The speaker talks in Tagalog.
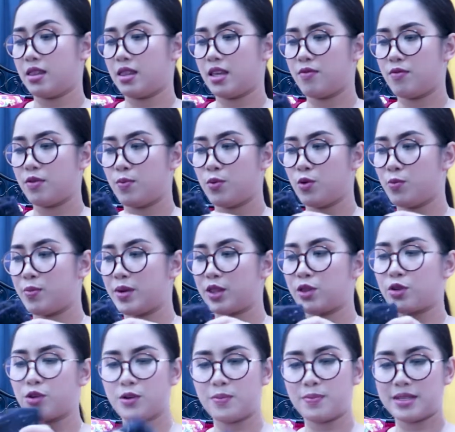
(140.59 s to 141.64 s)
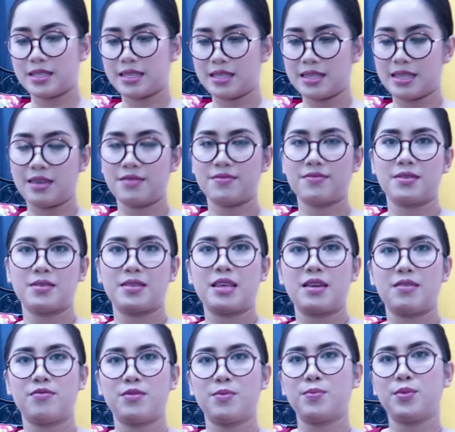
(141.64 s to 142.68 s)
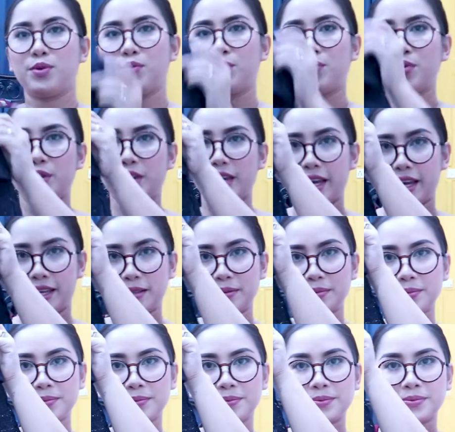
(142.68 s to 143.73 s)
Navy blue ba to? Basta navy, navy blue. Yan.